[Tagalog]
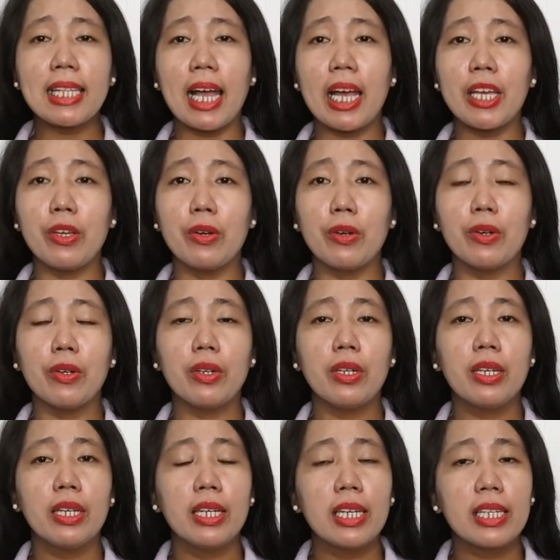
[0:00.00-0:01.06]
tayo
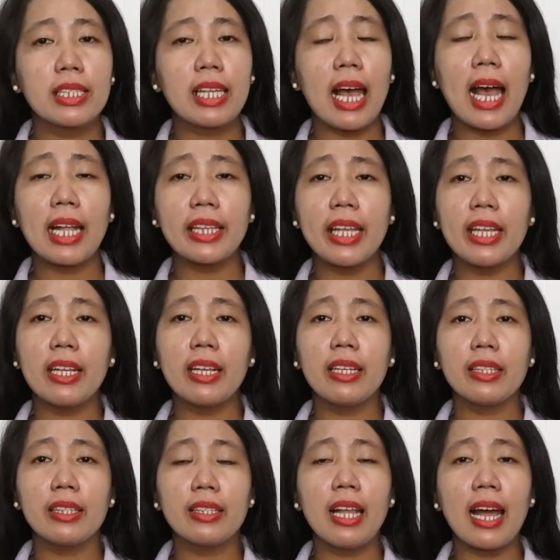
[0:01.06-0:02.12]
sa ating
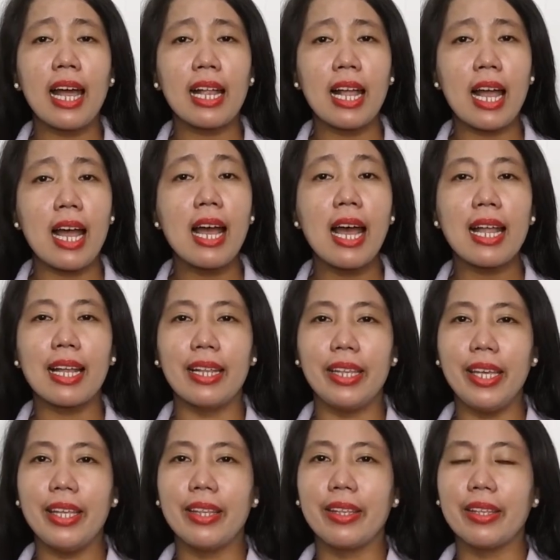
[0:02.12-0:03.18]
nakaraang
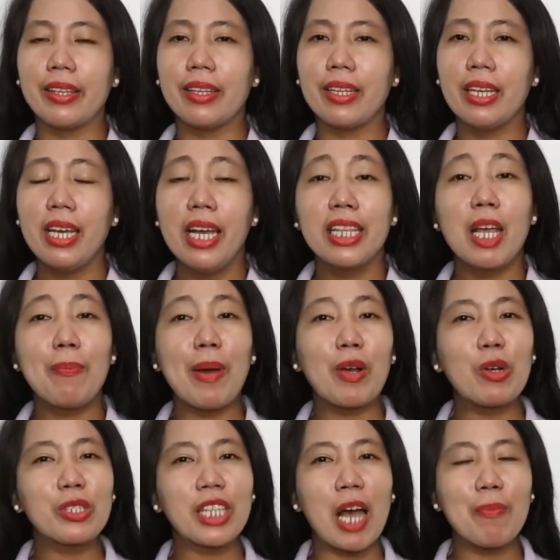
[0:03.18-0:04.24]
aralin na
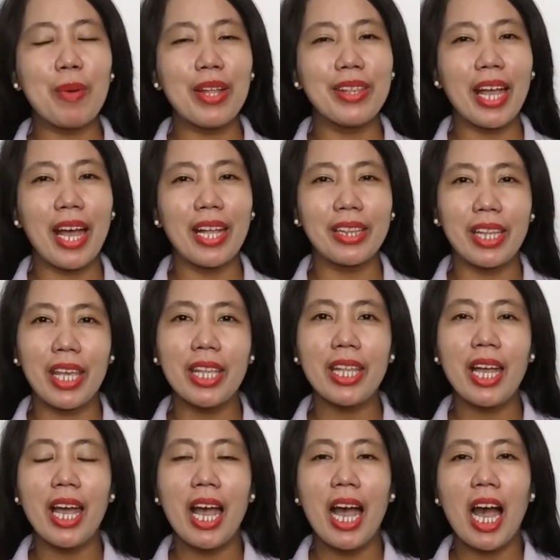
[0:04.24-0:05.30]
pag-usapan natin
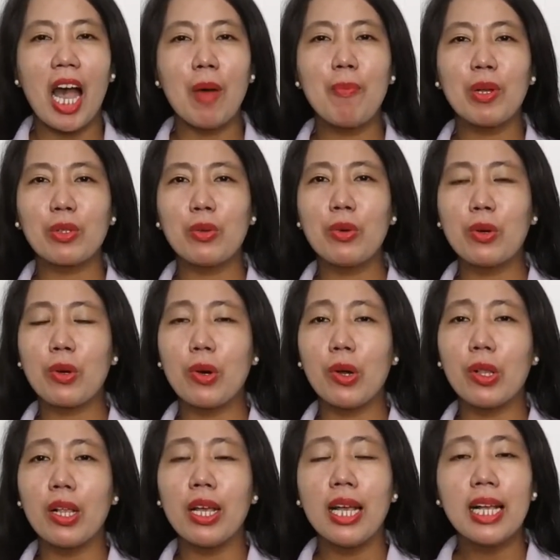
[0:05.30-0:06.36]
ang patungkol
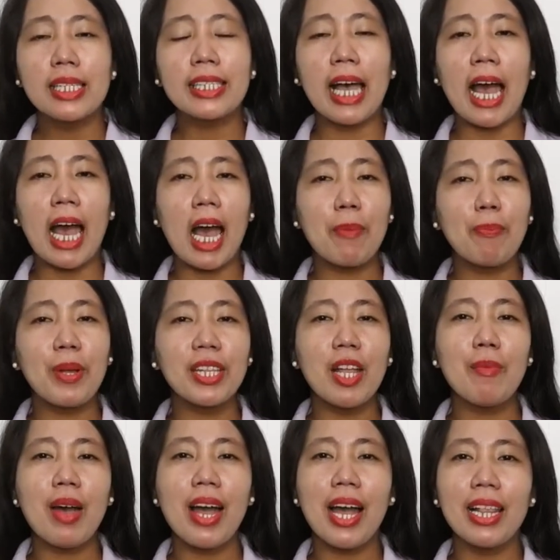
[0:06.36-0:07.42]
sa apat na
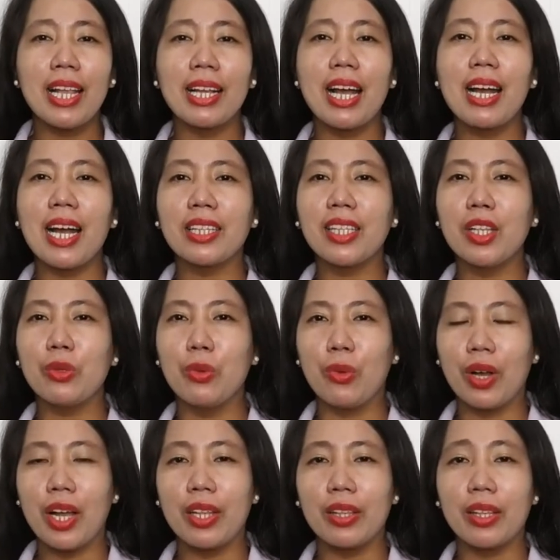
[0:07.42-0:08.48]
mahalagang
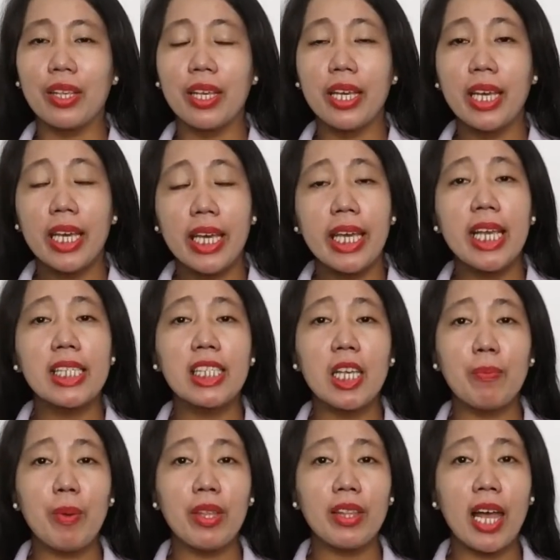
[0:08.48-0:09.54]
katanungan.
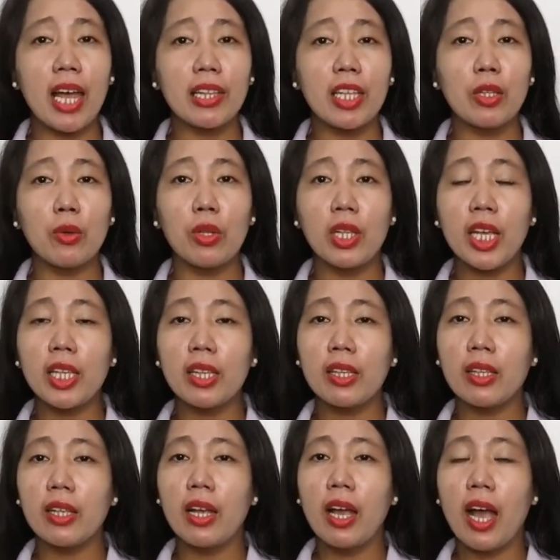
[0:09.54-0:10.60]
Isipin natin ulit
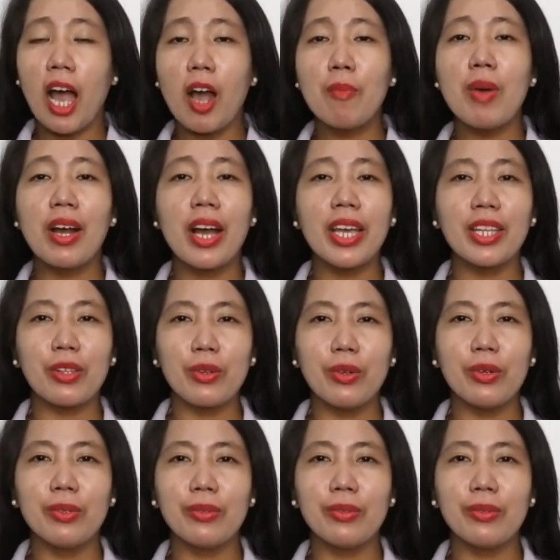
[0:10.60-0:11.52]
ang mga ito.